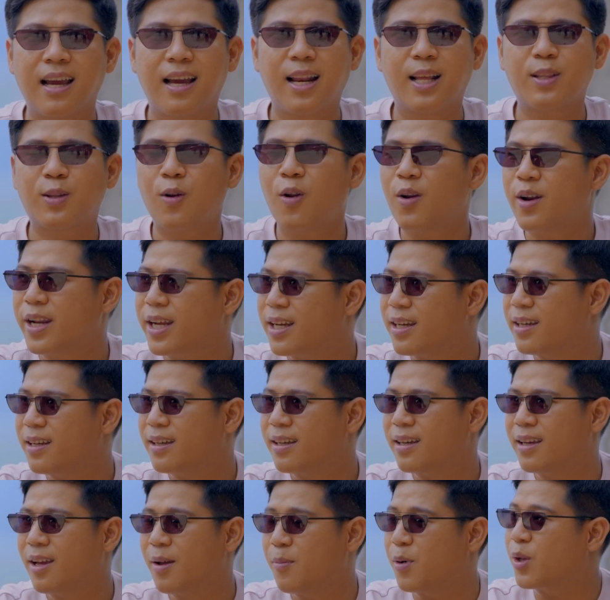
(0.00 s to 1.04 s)
elektronik
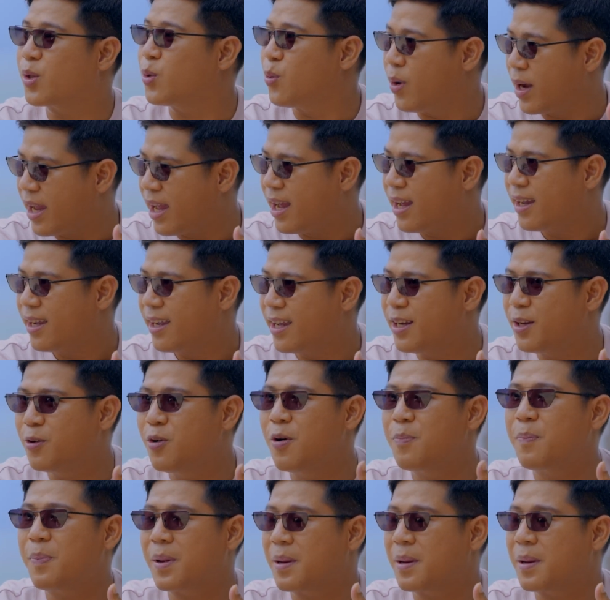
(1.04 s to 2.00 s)
Eh, ya menurut gue ya ini gue